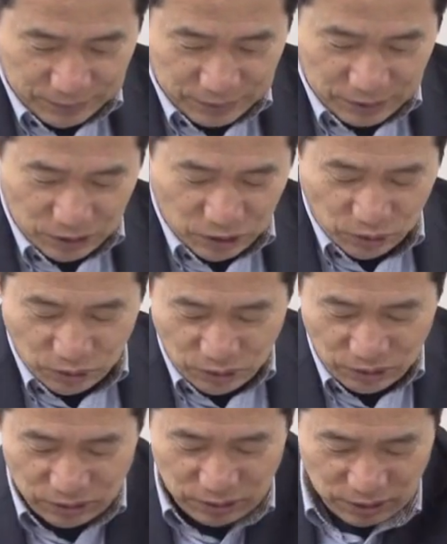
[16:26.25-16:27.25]
네, 이
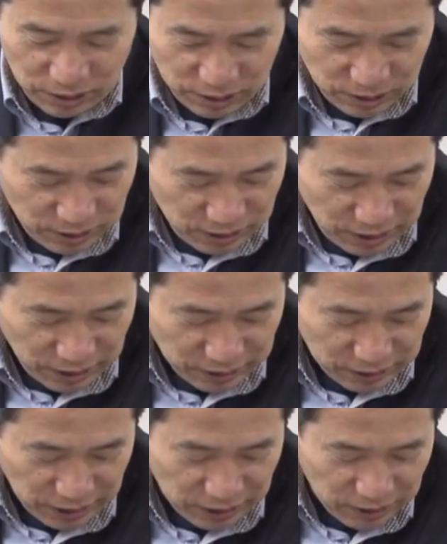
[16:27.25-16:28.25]
정도는 하여간
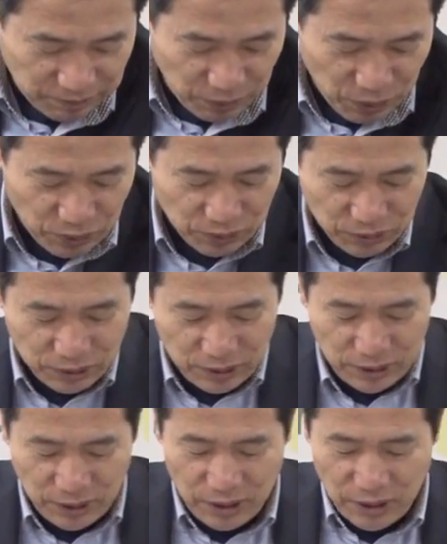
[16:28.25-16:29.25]
자 이런
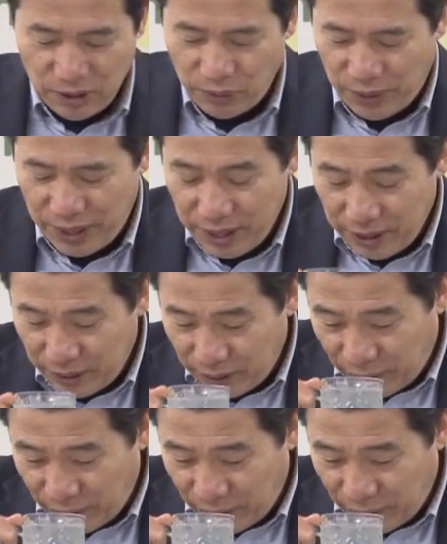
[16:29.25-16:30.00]
표현들을 왜